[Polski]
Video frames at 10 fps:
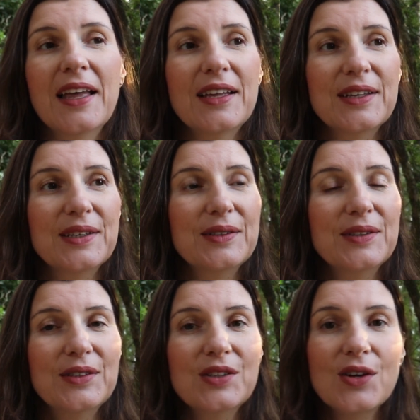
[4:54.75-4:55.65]
E,
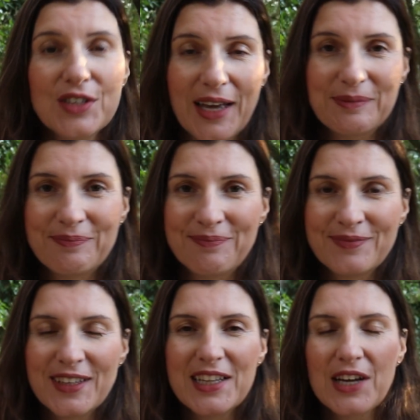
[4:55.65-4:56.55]
no nie.
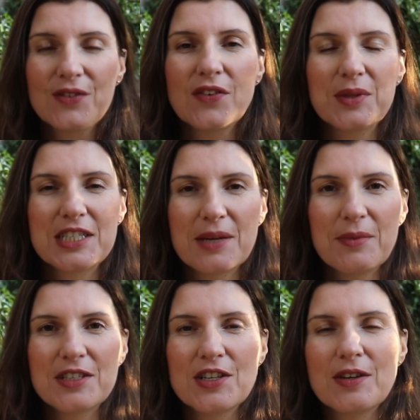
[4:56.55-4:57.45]
Jednak w Nowym
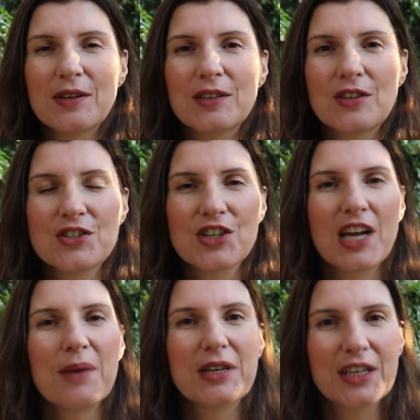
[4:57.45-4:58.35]
Testamencie
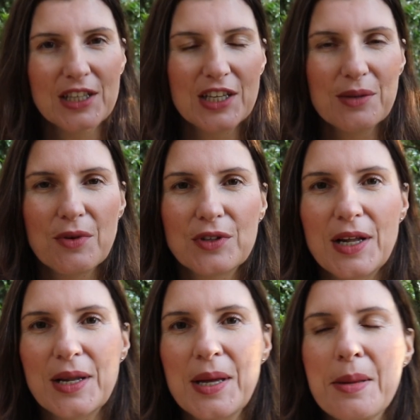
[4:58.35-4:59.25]
dostrzegamy inny
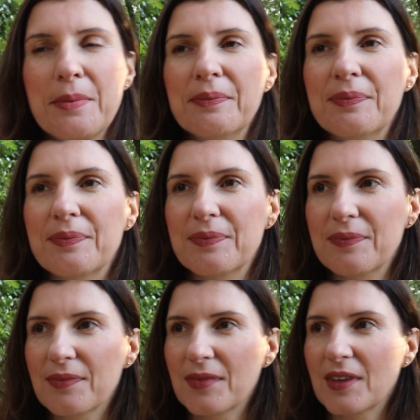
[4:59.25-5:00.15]
model.
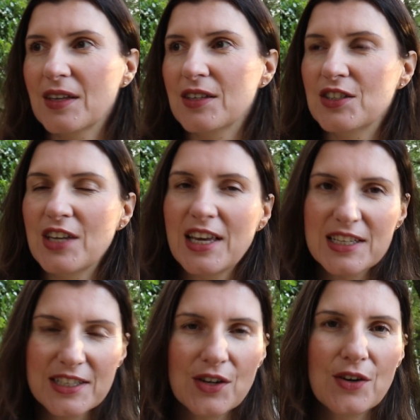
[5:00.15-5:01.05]
Mm, nie
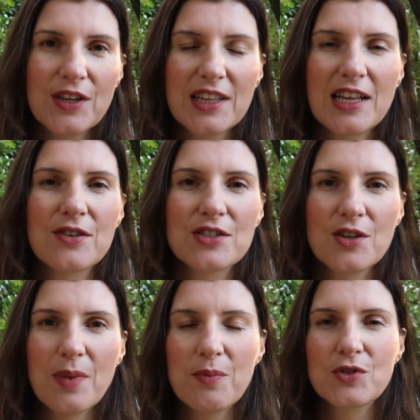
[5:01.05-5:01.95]
jest tylko jedna
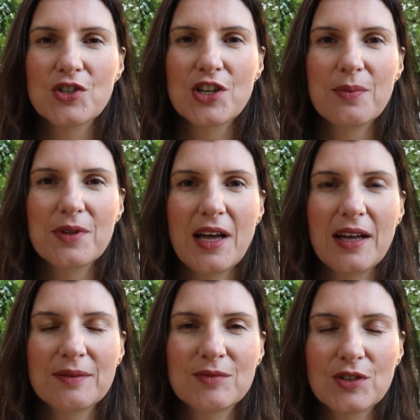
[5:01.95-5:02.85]
osoba
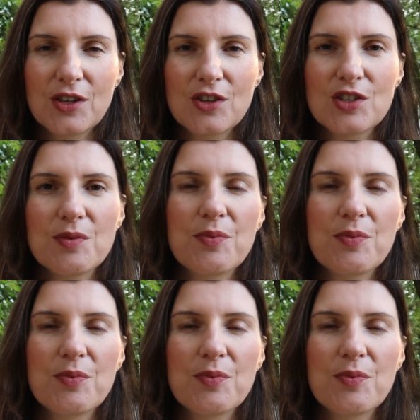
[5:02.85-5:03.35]
potrzebna do tego, żeby